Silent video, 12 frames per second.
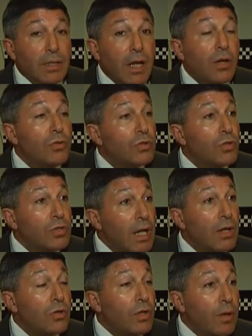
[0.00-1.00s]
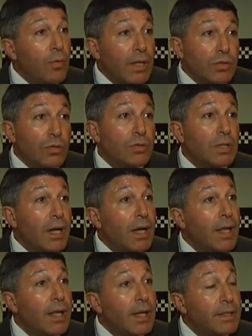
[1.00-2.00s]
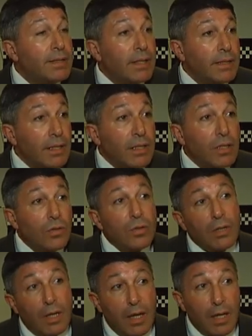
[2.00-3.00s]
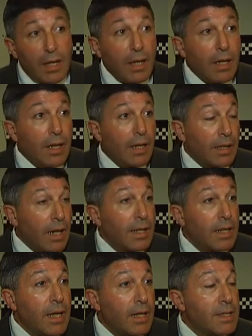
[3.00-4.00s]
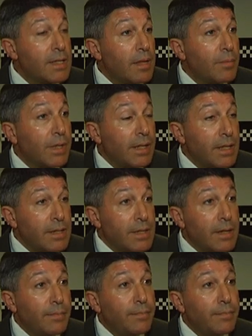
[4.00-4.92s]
que con total colaboración traslada a este detenido a la alcaldía de esa dependencia.